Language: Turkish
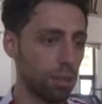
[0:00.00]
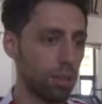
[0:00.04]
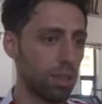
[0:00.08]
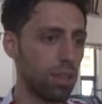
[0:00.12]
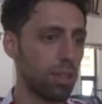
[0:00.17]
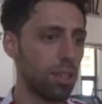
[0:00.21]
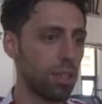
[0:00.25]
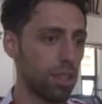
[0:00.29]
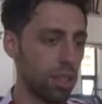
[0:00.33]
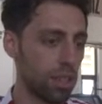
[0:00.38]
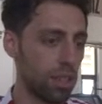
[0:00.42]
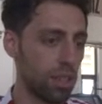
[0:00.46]
Bunun
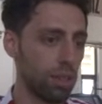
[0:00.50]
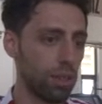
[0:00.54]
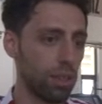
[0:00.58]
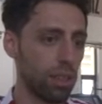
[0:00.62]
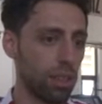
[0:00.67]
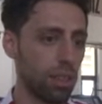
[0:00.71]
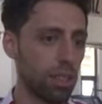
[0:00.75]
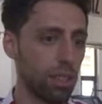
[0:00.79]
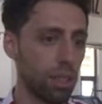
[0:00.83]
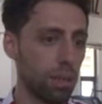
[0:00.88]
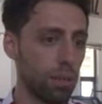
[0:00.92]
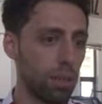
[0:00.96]
için teşekkür
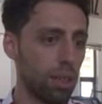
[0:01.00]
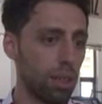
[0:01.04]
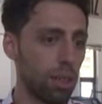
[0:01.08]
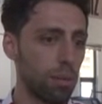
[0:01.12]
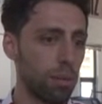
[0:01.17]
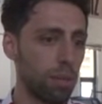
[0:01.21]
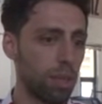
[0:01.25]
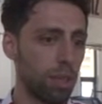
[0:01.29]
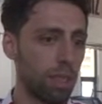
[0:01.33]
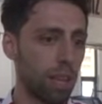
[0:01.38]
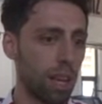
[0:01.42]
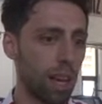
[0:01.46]
ederiz ama
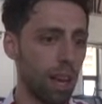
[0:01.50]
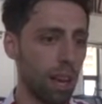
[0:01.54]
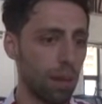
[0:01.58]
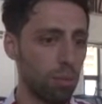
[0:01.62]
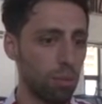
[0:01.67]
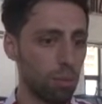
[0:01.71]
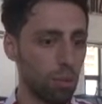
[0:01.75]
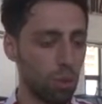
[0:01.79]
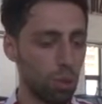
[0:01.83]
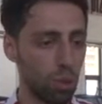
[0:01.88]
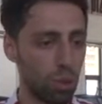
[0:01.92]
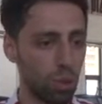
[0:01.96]
tabii ki
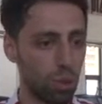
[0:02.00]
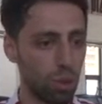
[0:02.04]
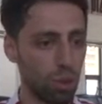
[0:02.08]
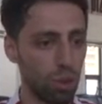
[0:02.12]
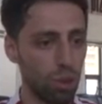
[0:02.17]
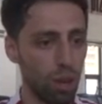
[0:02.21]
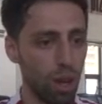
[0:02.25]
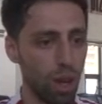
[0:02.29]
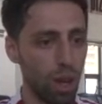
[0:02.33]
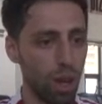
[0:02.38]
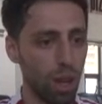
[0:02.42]
bütün